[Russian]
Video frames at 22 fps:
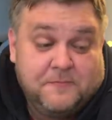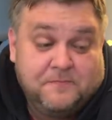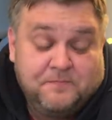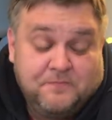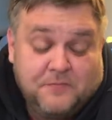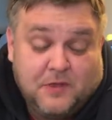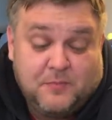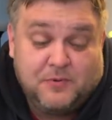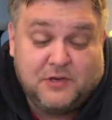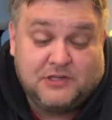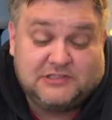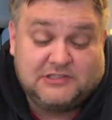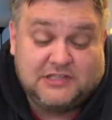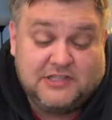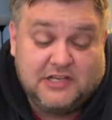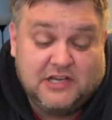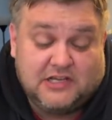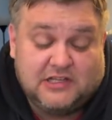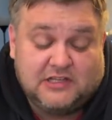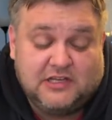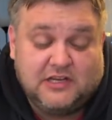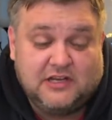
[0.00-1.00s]
Ну, просто
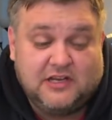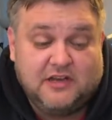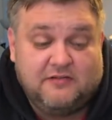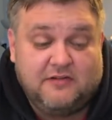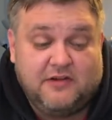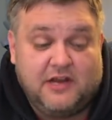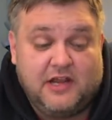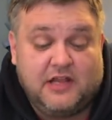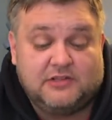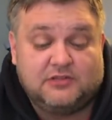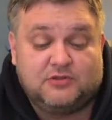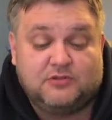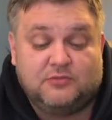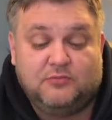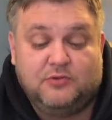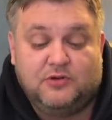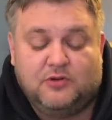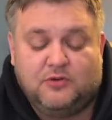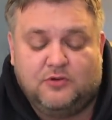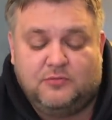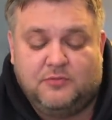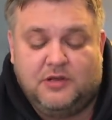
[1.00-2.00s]
некоторые говорят,
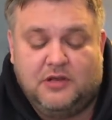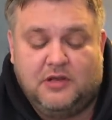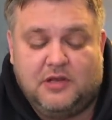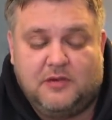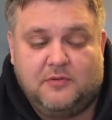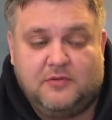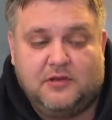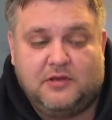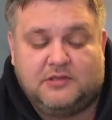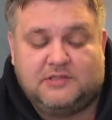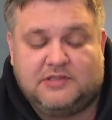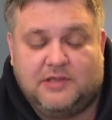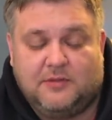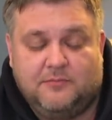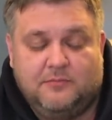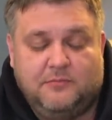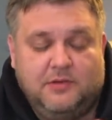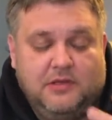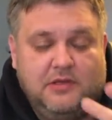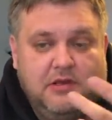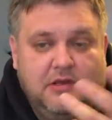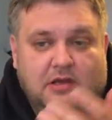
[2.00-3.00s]
суммирую мили, э,
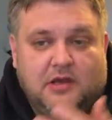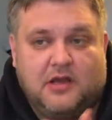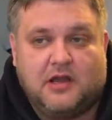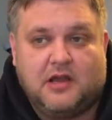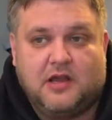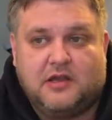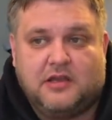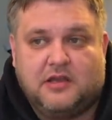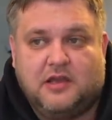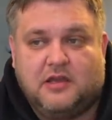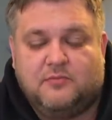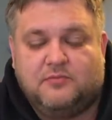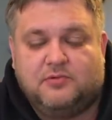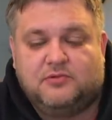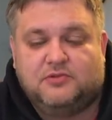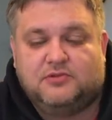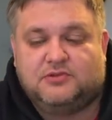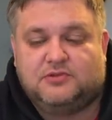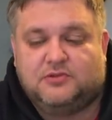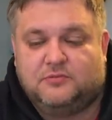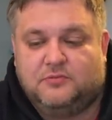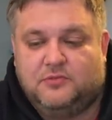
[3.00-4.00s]
там мили, а как я их
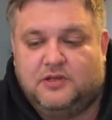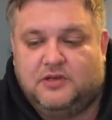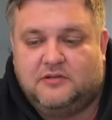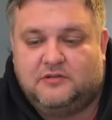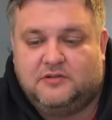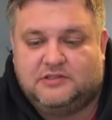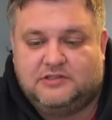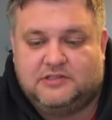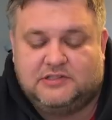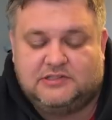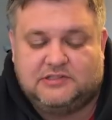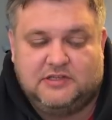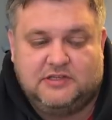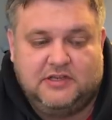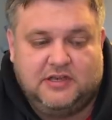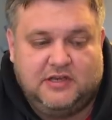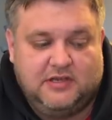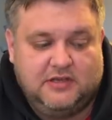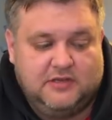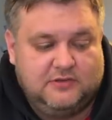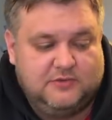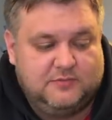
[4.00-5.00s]
буду суммировать, если
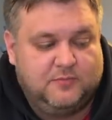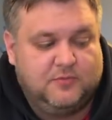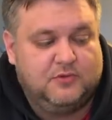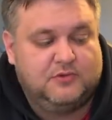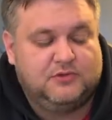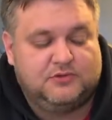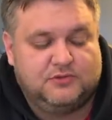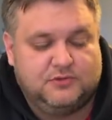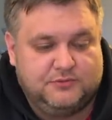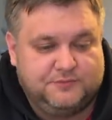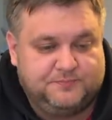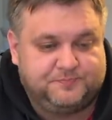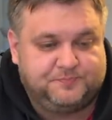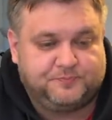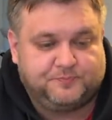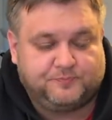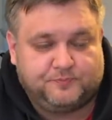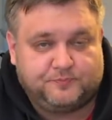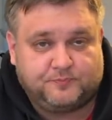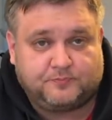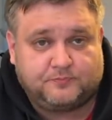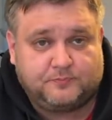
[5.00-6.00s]
я использую
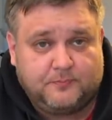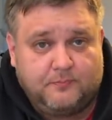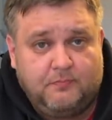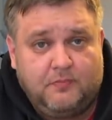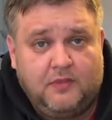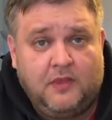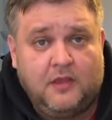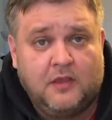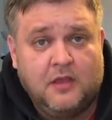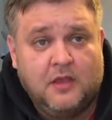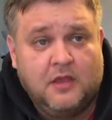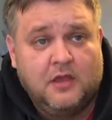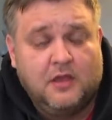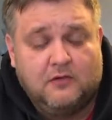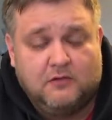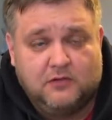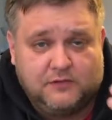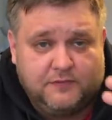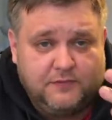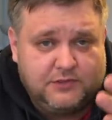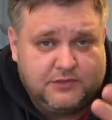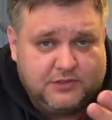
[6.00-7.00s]

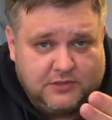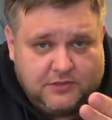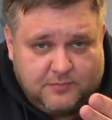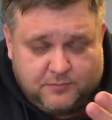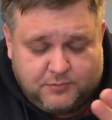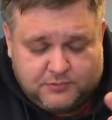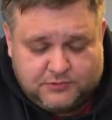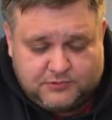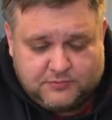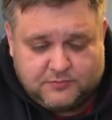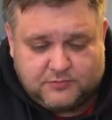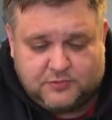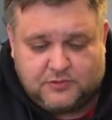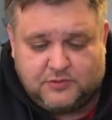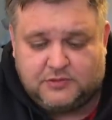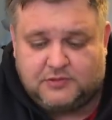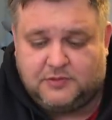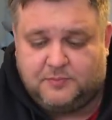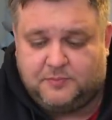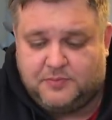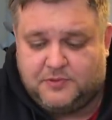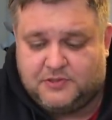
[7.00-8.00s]
вот вы же, допустим, кто
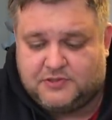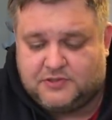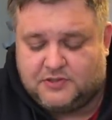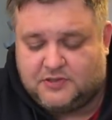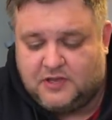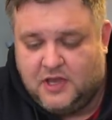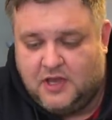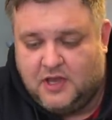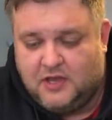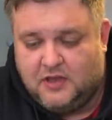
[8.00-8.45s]
это пишет,